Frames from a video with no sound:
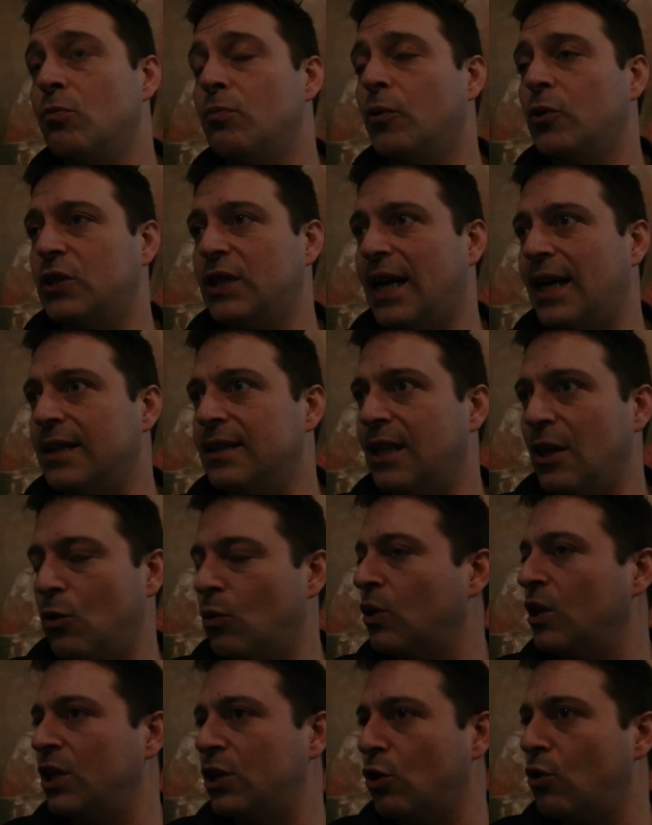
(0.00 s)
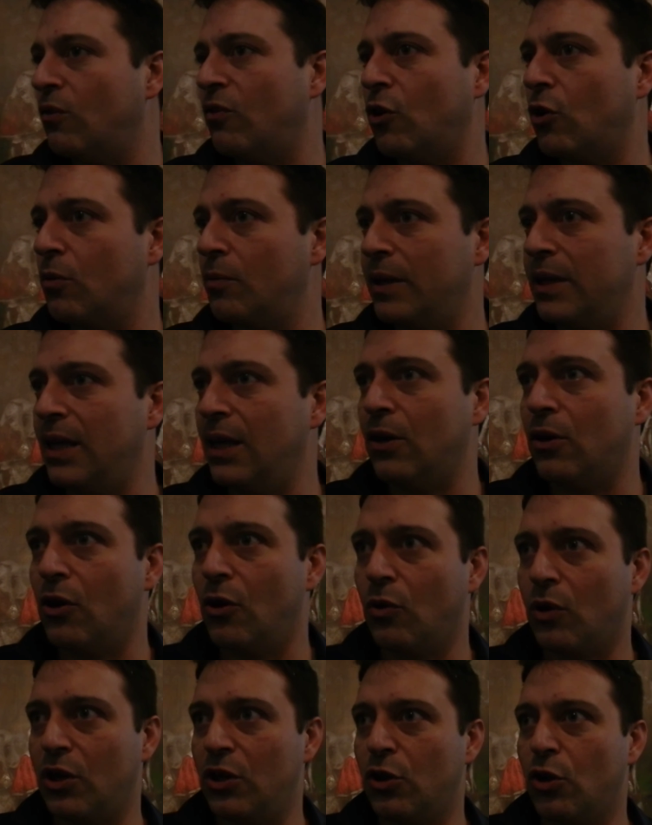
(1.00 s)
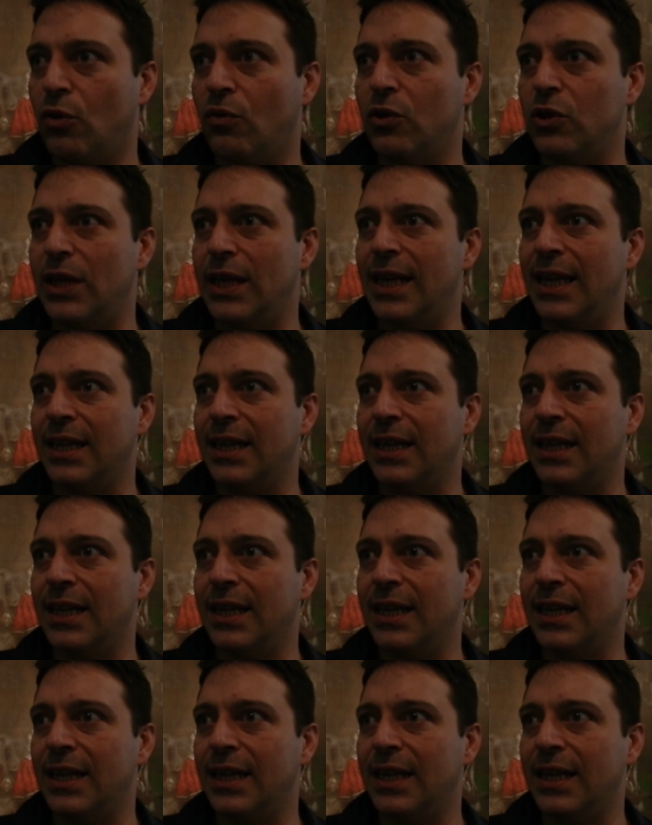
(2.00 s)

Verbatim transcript: importante, è un ritrovo, come dico, è un ritrovo degli